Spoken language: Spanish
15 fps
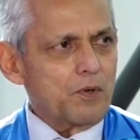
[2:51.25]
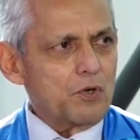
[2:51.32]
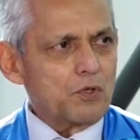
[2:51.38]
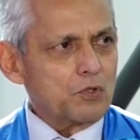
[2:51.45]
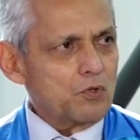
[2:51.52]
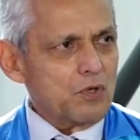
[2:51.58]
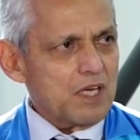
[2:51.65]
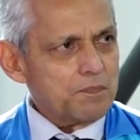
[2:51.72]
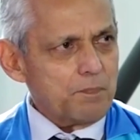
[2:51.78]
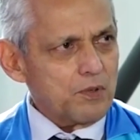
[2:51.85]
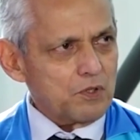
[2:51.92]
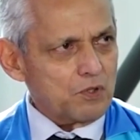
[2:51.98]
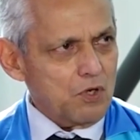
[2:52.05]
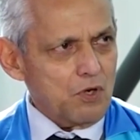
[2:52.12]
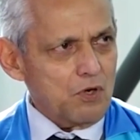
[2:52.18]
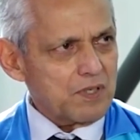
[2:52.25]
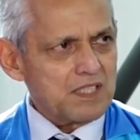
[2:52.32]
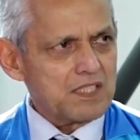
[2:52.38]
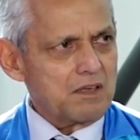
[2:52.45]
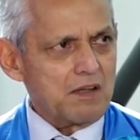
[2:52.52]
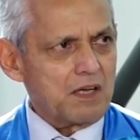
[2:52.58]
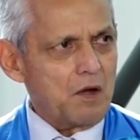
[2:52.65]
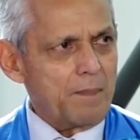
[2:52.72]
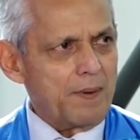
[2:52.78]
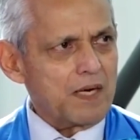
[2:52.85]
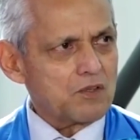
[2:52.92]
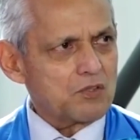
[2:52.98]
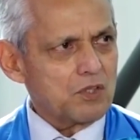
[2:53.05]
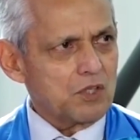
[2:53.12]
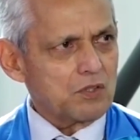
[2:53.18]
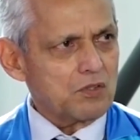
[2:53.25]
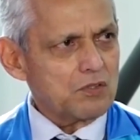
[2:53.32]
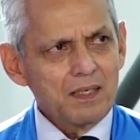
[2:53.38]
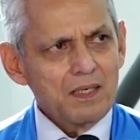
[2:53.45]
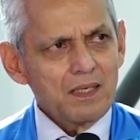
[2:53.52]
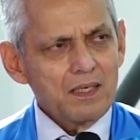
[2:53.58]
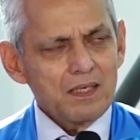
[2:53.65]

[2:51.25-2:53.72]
Honduras, por todo lo que significado para nosotros.